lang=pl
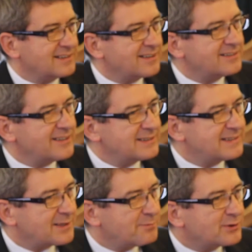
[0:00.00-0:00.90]
To, to jest
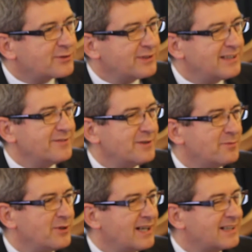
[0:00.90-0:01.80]
tak podchwytliwe,
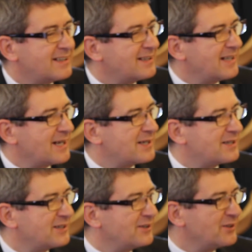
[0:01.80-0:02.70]
bo jak, jak
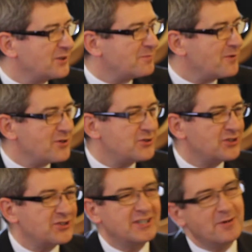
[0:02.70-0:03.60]
odpowie
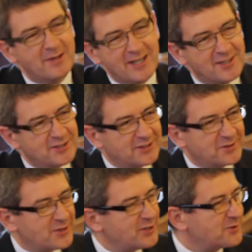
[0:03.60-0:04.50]
się, że nie będzie
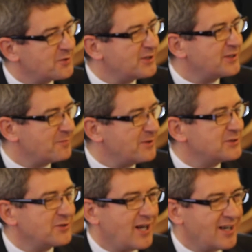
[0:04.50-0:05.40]
drugiej tury, to
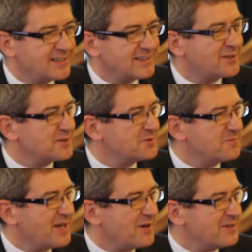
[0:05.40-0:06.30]
powiedzą, ale
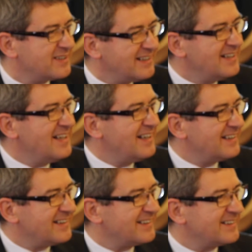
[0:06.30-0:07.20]
zarozumiałe.
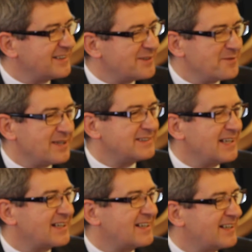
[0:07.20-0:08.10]
E, natomiast
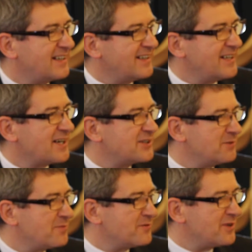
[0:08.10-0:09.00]
jak, jak
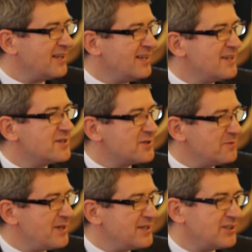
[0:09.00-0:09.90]
się powie, że
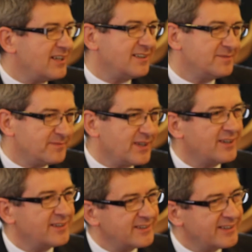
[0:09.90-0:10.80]
będzie,
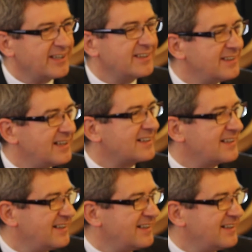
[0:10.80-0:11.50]
no to jednak